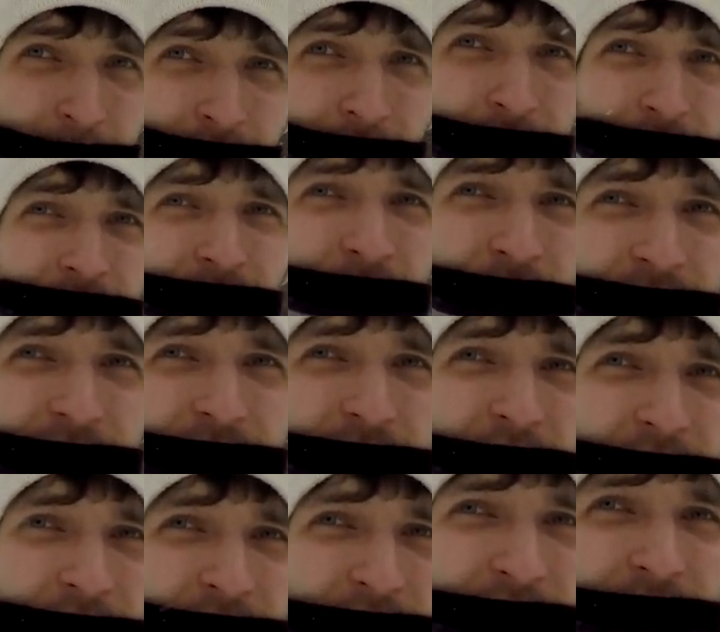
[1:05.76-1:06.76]
Но ее
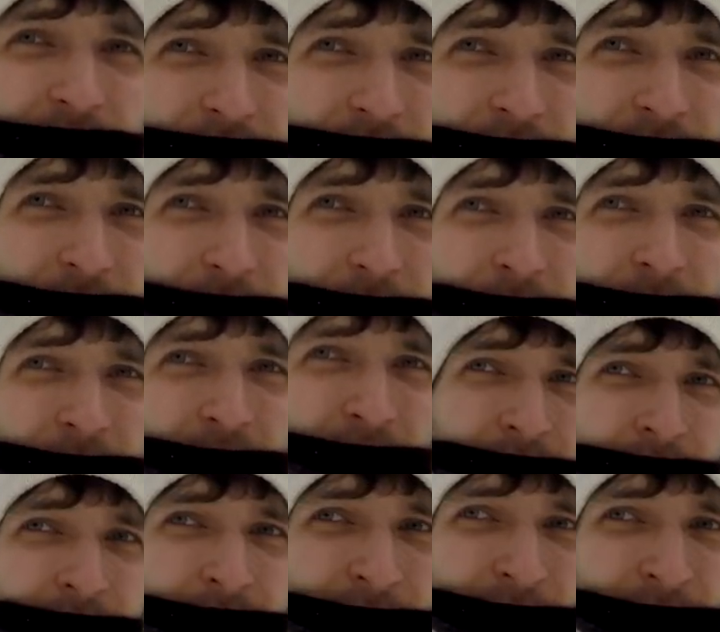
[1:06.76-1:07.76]
содержат в
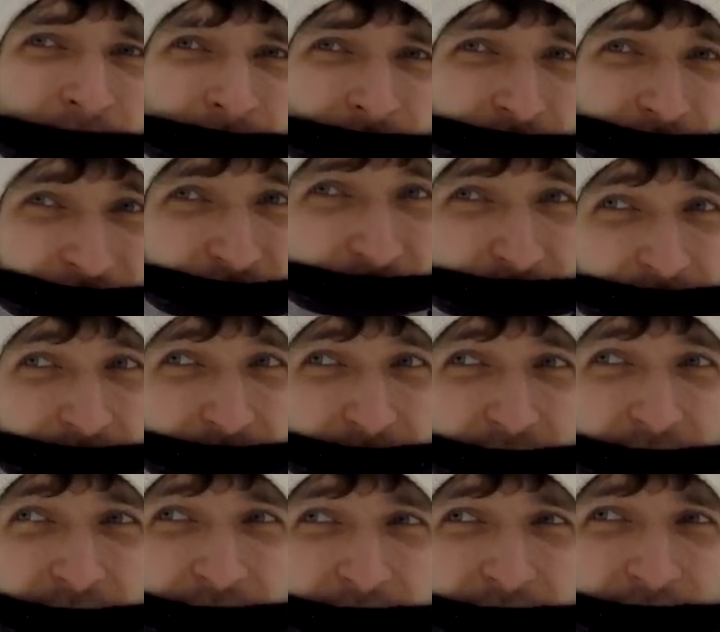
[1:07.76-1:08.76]
хорошем
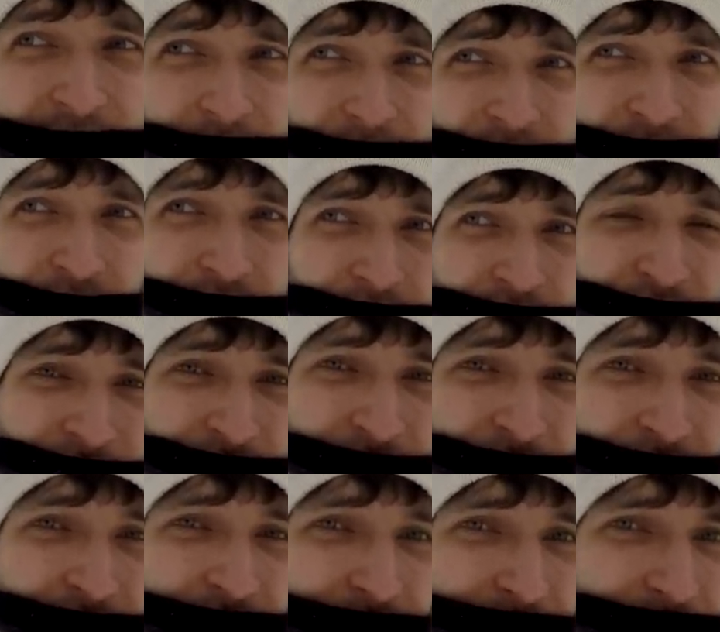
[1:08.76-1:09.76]
состоянии, это очень-очень
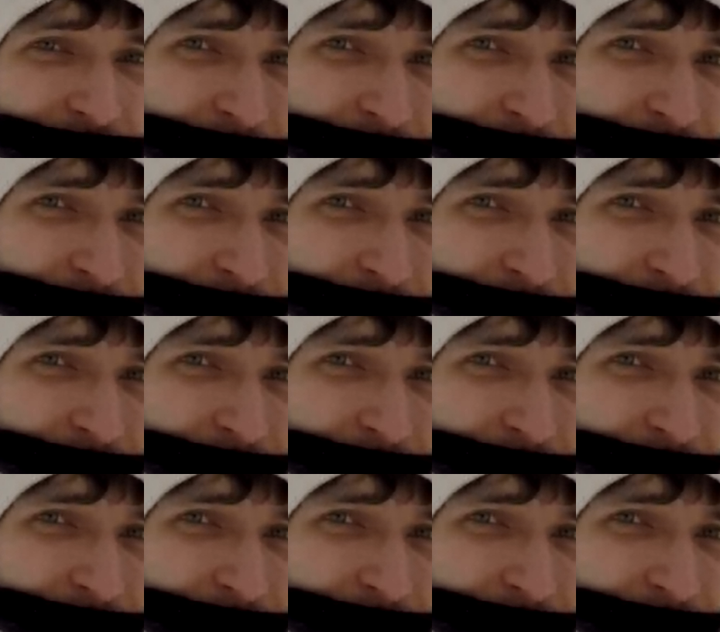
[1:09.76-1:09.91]
здорово.